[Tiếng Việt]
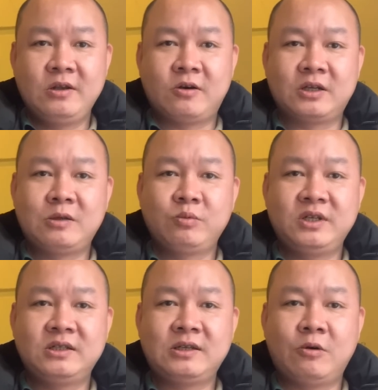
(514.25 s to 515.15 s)
Còn cái thông
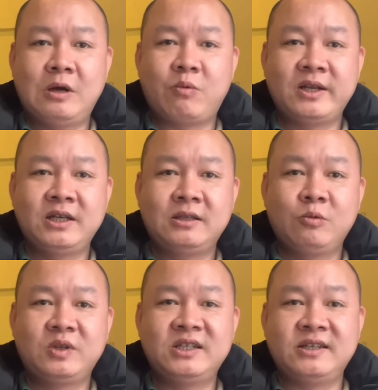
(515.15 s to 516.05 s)
tin xấu độc hay những cái
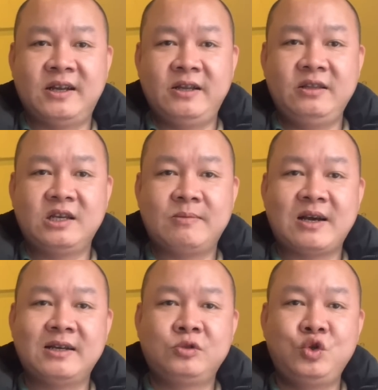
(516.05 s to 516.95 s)
thông tin gì đấy thì các bác
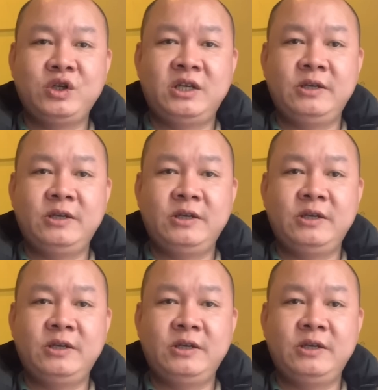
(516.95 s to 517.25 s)
hãy suy nghĩ.